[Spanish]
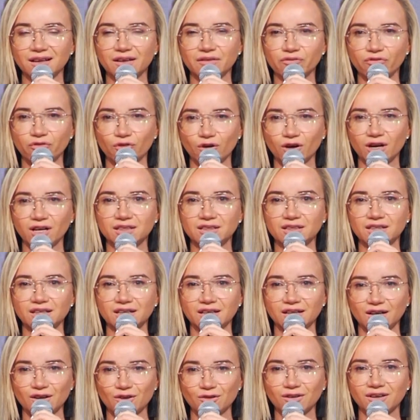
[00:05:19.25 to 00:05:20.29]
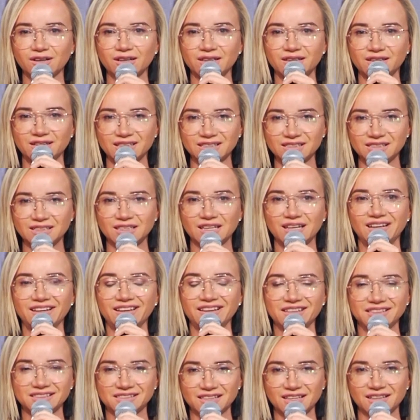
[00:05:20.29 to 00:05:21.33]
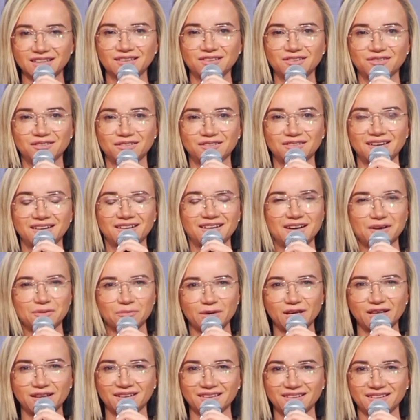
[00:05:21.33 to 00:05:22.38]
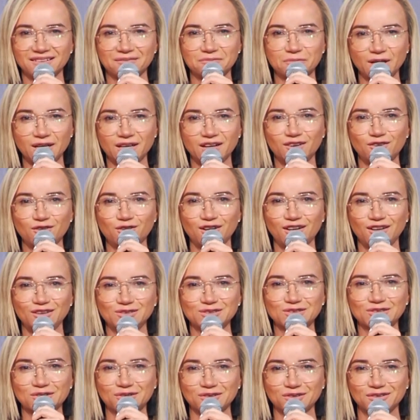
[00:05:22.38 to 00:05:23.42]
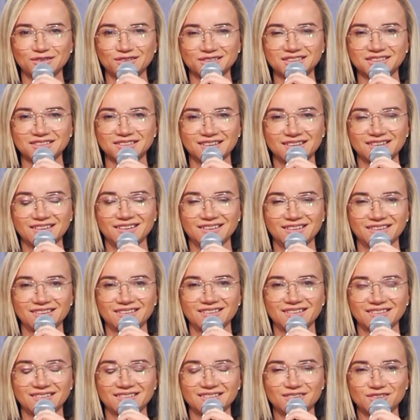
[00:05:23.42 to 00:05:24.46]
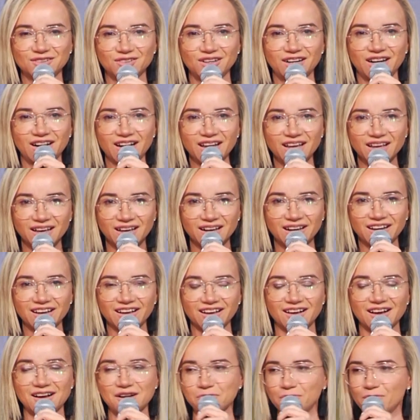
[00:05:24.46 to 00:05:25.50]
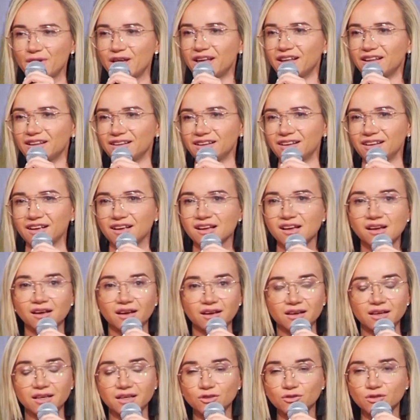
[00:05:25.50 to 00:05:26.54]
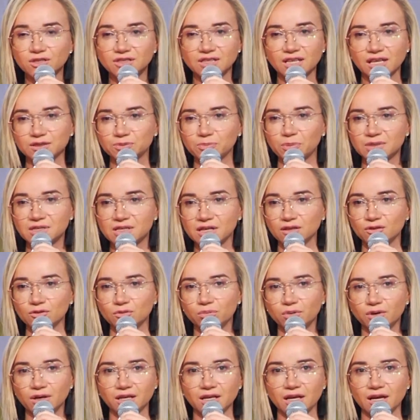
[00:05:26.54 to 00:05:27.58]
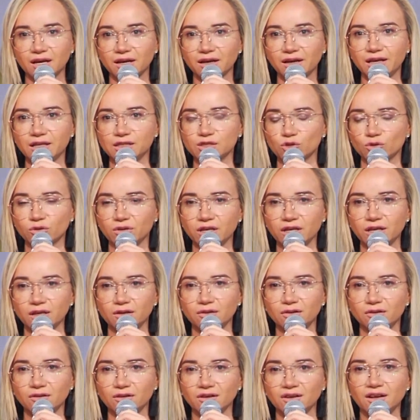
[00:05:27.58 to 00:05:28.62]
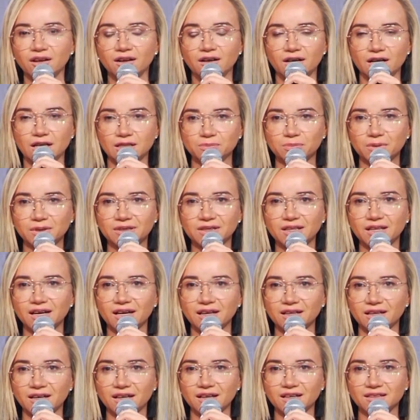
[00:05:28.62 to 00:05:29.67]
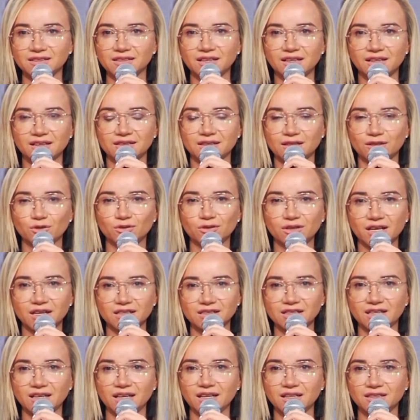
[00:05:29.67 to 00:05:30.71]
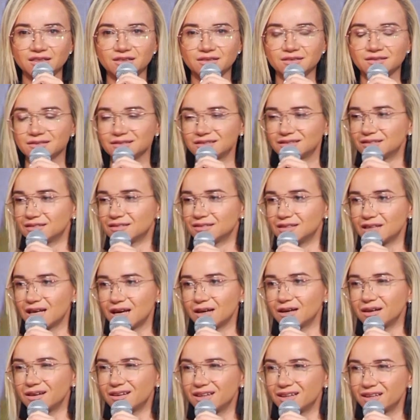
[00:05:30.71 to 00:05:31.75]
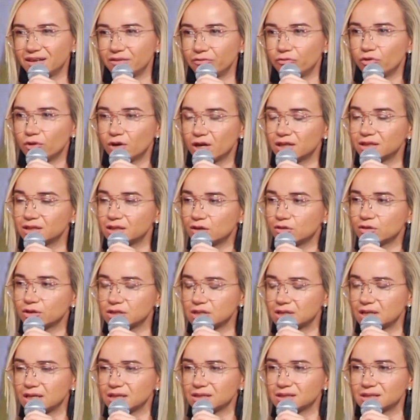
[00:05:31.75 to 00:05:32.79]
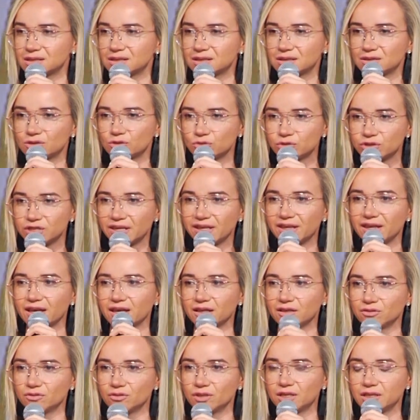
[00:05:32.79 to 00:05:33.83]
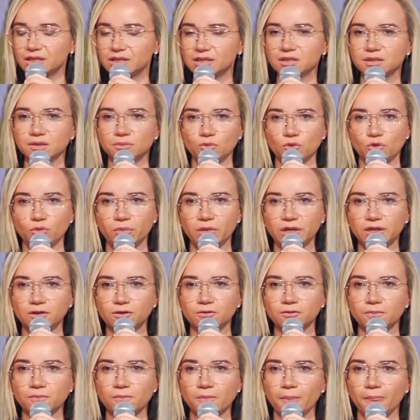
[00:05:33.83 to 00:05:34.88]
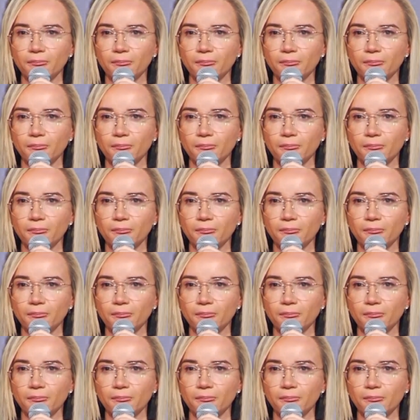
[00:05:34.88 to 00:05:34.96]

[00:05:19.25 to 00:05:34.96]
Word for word: enfócate en lo que te está diciendo, amén, míralo a los ojos, sonríele, amén y no estás pensando por allá el sonido, las pantallas, tengo que hacer esto, nada, enfócate en lo que estás sucediendo en este momento.